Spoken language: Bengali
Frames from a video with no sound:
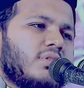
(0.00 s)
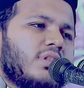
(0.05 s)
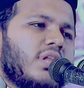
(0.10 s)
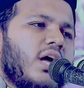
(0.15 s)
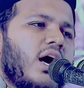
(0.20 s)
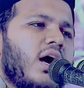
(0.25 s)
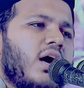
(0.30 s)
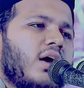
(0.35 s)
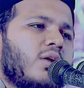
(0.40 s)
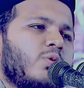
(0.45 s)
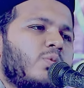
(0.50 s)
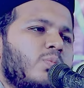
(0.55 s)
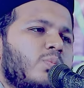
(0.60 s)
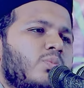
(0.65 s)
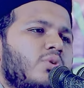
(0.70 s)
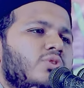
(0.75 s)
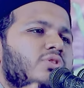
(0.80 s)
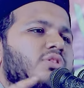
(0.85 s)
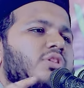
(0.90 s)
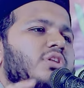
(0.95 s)
তার
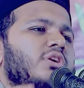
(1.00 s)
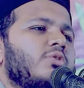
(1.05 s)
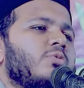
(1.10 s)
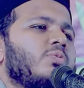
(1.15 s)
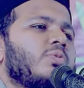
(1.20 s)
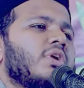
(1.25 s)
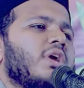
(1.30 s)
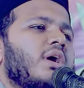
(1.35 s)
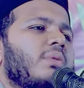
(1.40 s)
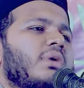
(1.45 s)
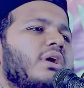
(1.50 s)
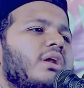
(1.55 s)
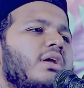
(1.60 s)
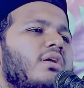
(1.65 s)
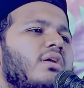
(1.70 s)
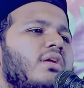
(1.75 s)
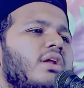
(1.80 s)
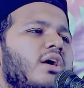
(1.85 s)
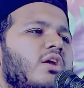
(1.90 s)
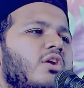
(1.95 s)
উম্মদের উপর আমার
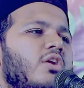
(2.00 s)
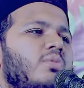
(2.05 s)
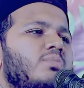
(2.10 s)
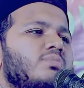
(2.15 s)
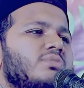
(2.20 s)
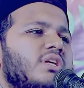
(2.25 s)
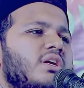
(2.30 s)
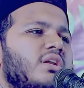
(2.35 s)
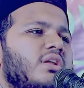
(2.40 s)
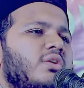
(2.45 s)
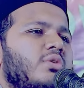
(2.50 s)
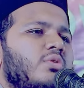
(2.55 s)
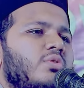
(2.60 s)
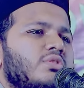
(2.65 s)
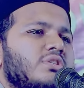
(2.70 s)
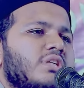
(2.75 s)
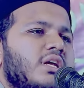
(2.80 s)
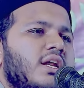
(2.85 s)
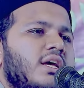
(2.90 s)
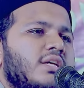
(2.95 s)
আল্লাহ রমজানের
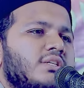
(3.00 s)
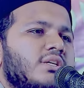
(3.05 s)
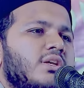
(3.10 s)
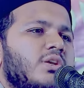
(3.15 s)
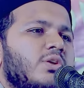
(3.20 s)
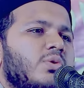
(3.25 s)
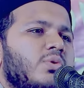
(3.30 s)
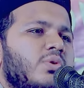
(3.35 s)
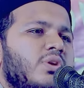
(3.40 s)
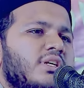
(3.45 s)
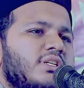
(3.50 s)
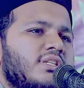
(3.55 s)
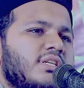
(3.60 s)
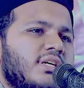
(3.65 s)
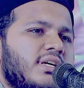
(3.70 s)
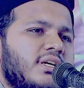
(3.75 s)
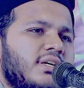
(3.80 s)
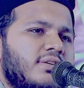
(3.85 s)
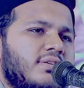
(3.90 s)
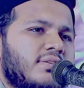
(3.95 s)
রোজা নাজিল করেছে